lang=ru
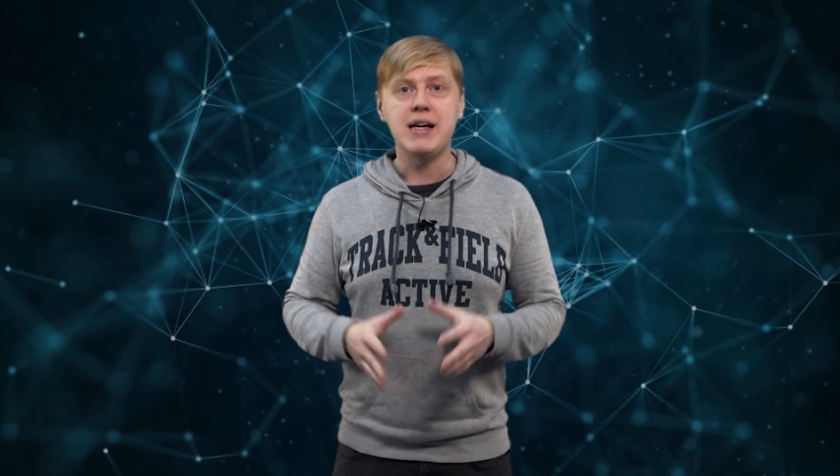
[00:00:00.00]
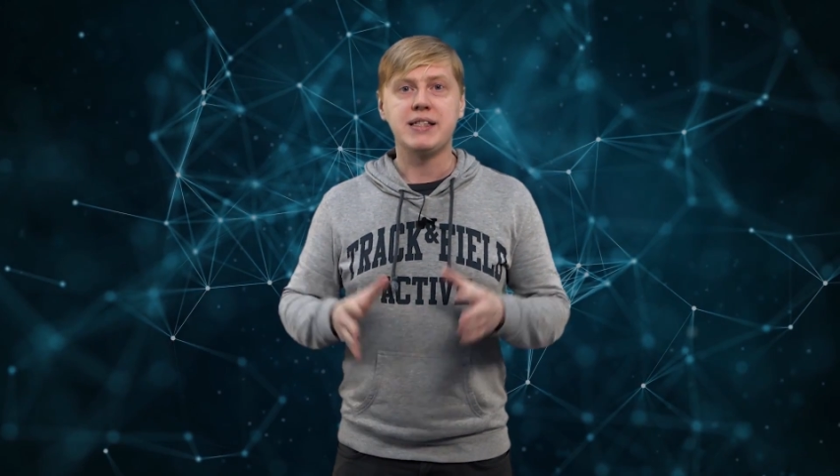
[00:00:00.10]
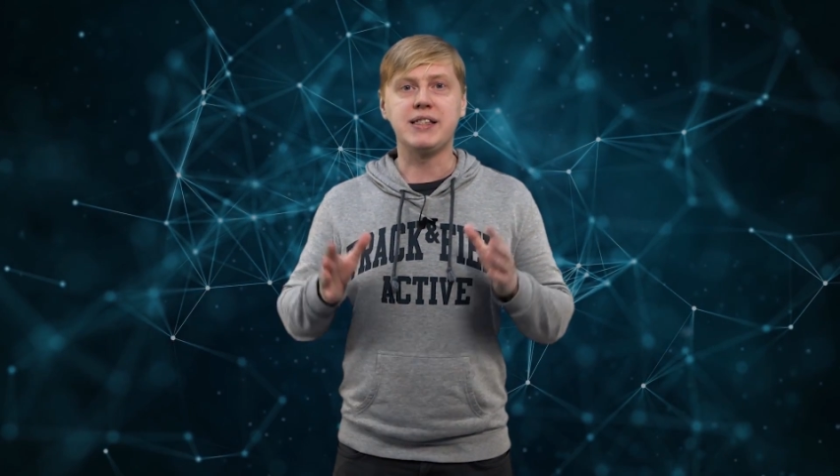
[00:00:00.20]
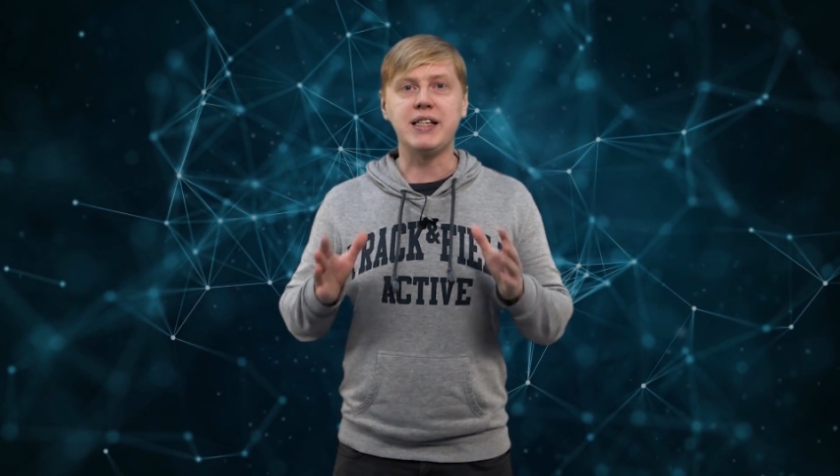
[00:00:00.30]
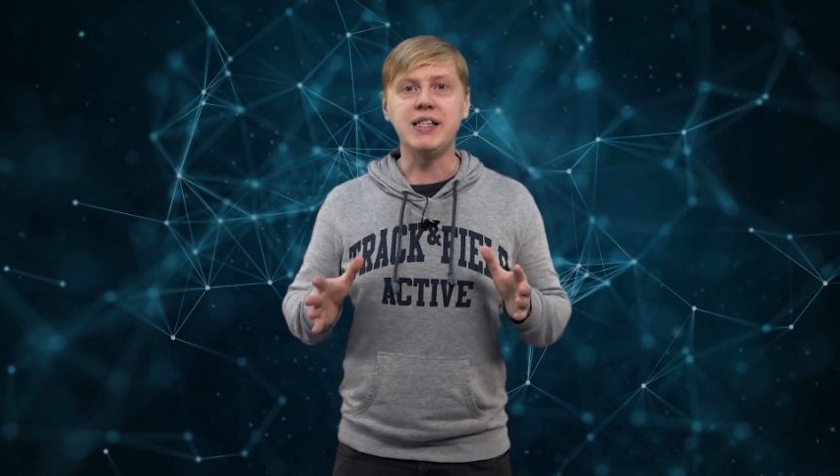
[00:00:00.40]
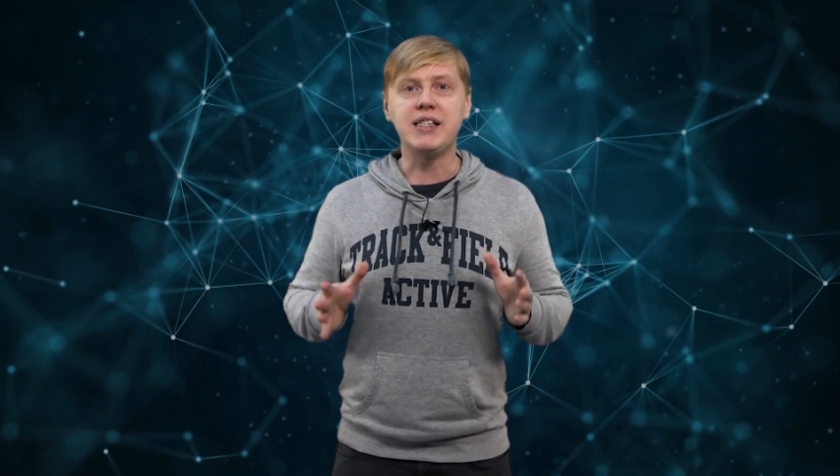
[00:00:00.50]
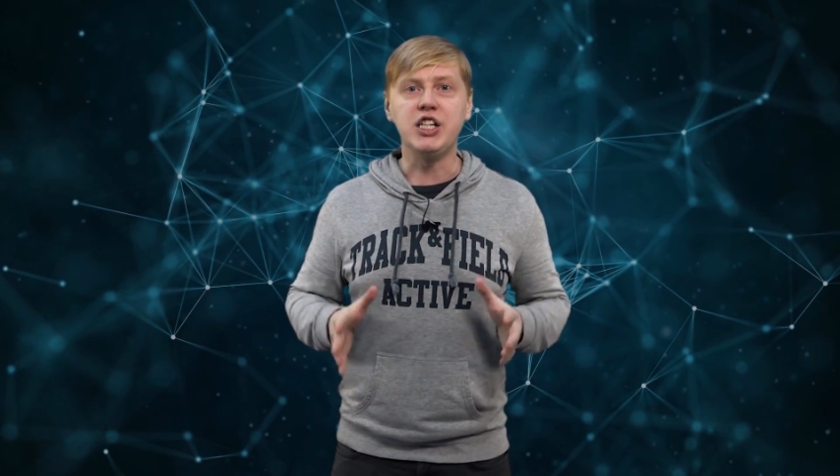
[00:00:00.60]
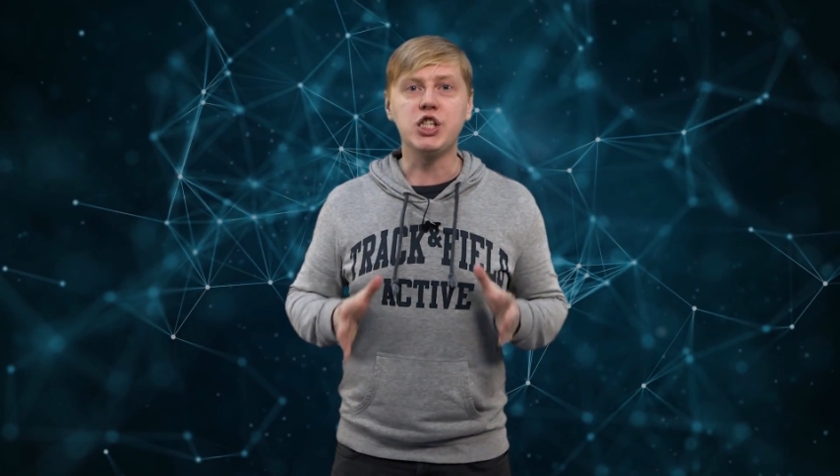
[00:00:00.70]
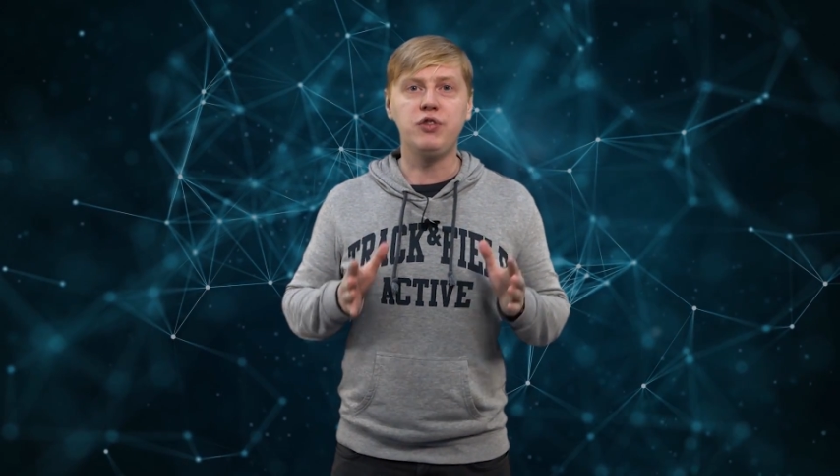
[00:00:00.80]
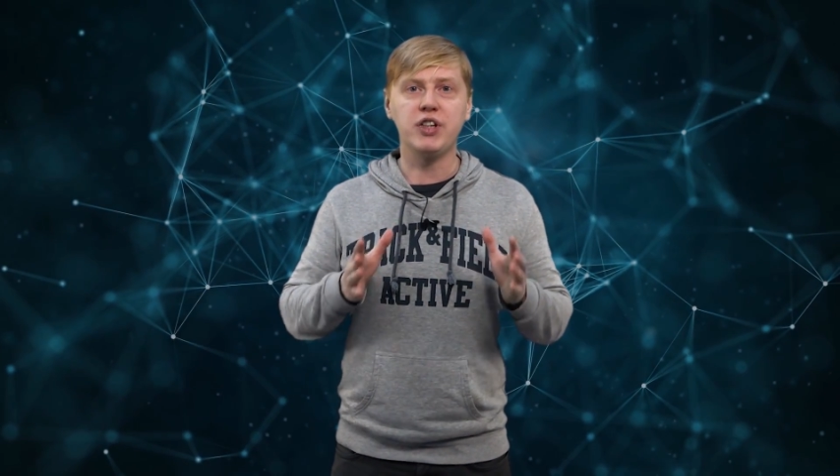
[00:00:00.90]
состоится
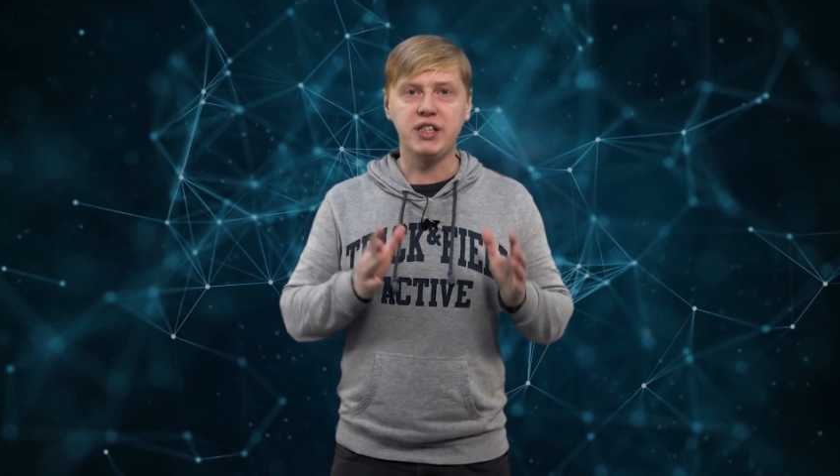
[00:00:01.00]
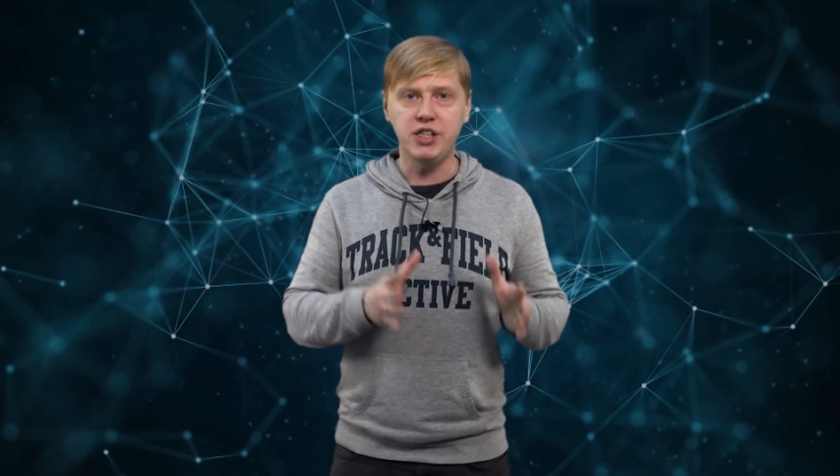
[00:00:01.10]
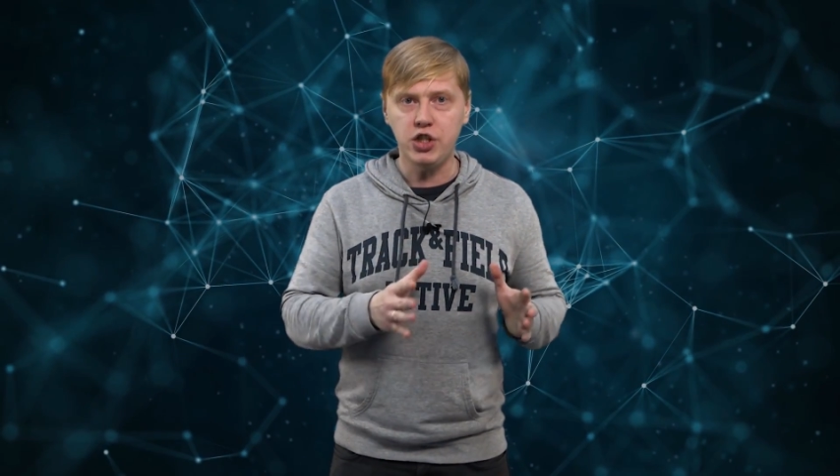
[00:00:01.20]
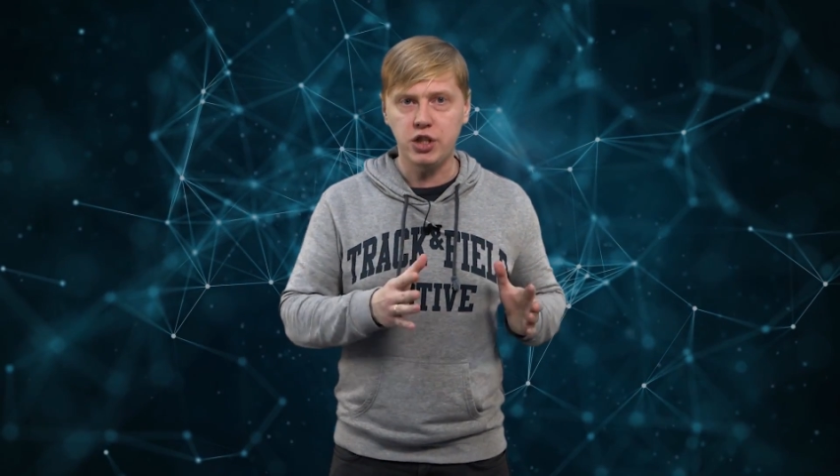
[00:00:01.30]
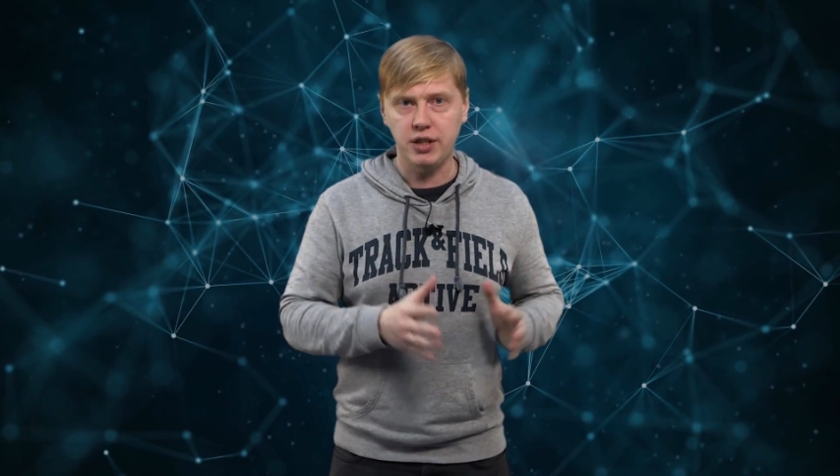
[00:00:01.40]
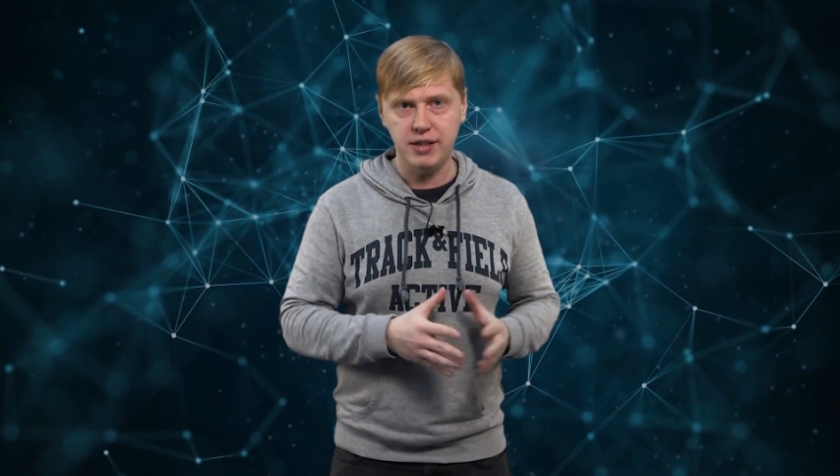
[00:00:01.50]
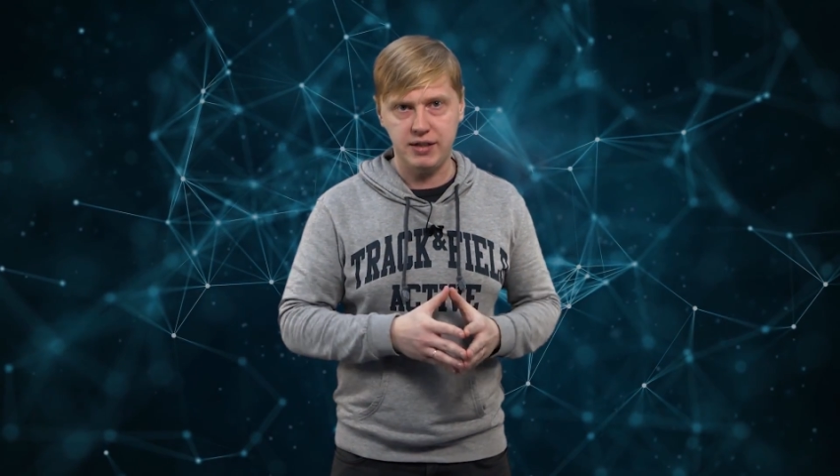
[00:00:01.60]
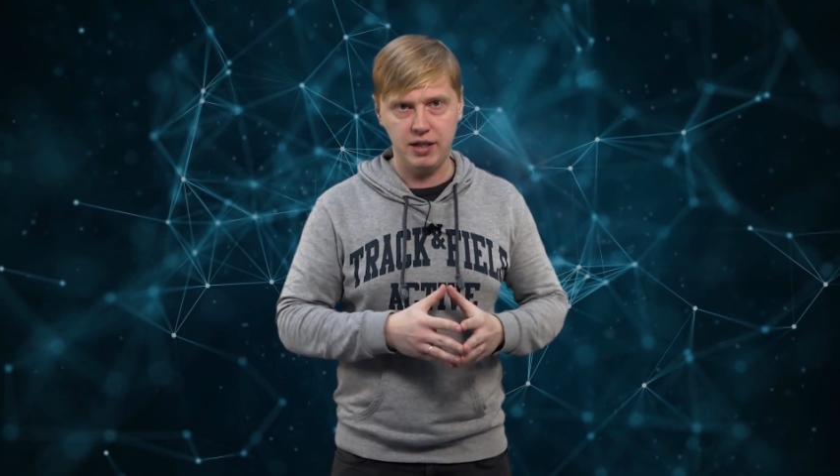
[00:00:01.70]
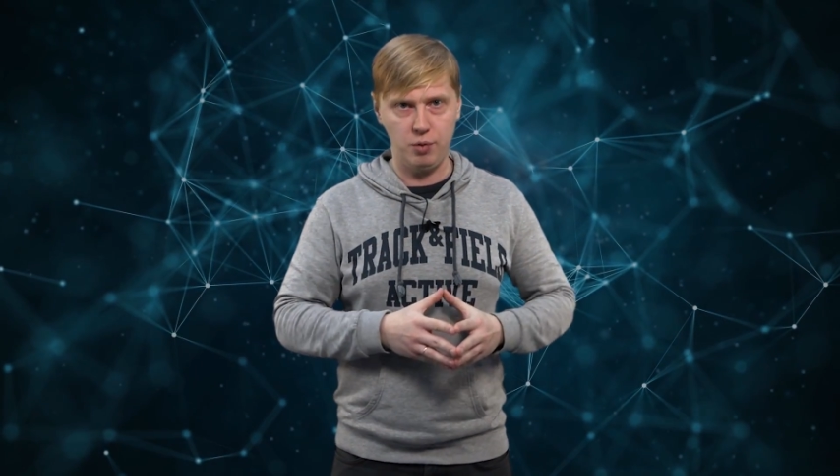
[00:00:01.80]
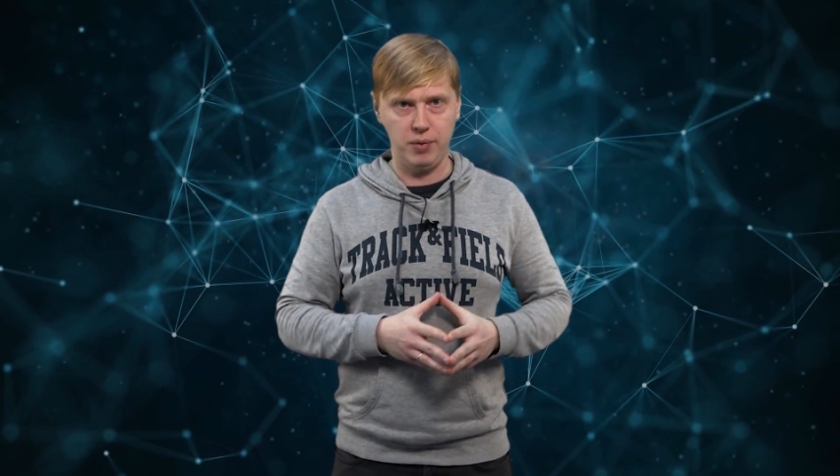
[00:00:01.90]
лишь в
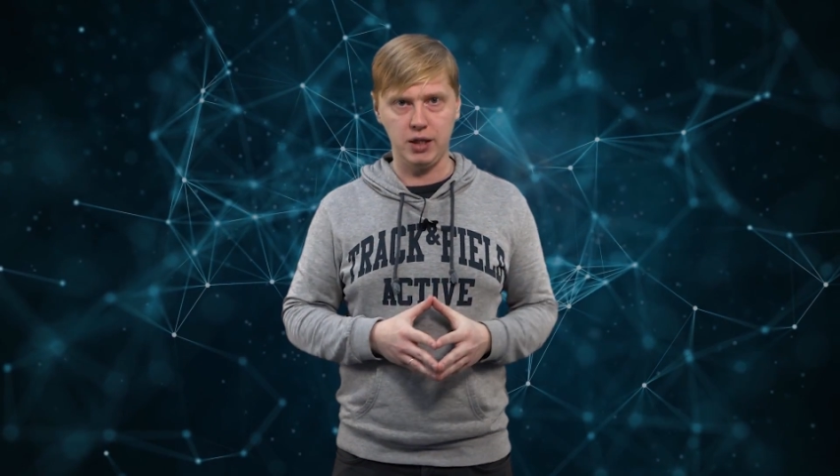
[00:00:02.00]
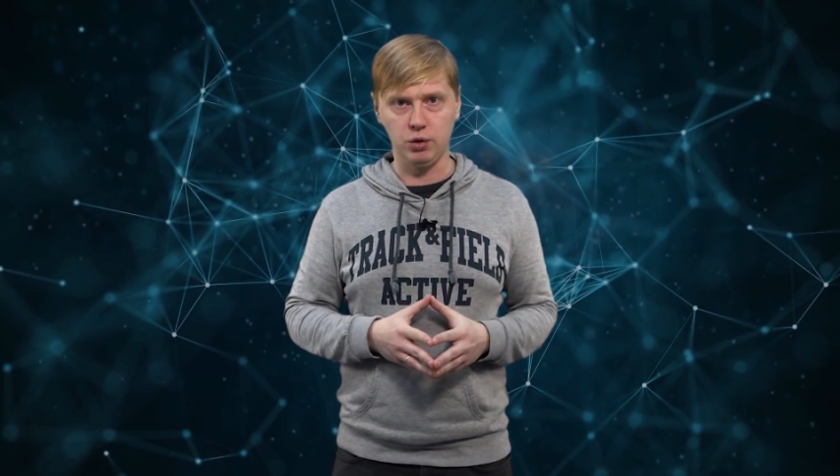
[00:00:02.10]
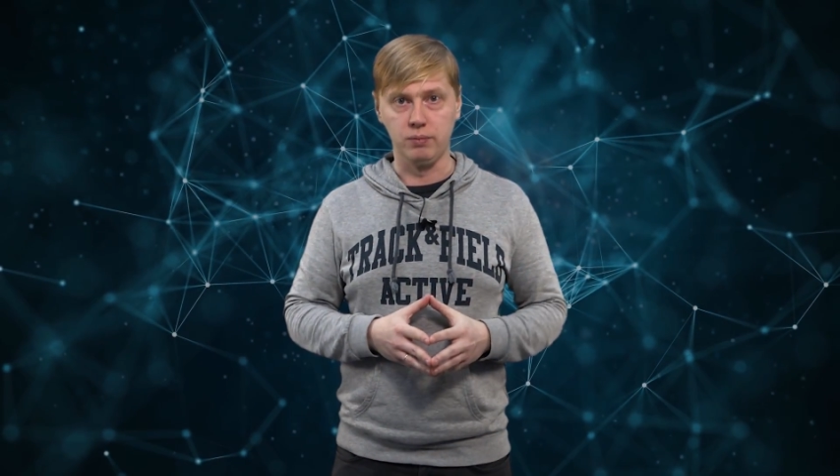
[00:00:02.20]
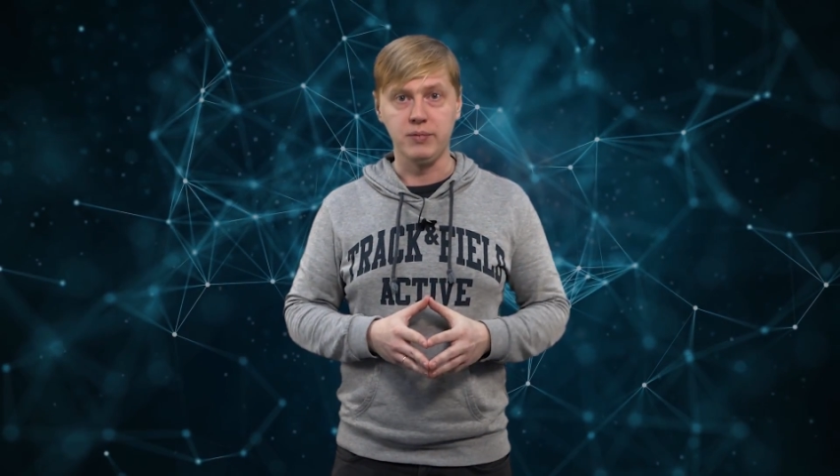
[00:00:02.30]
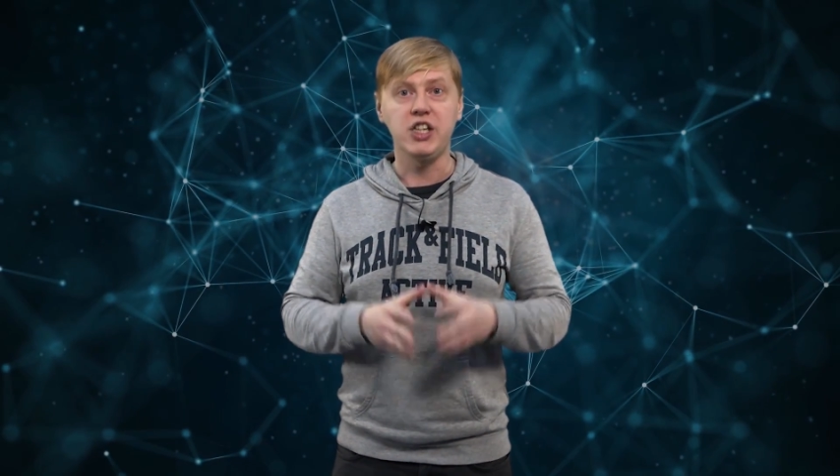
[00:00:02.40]
2032 году.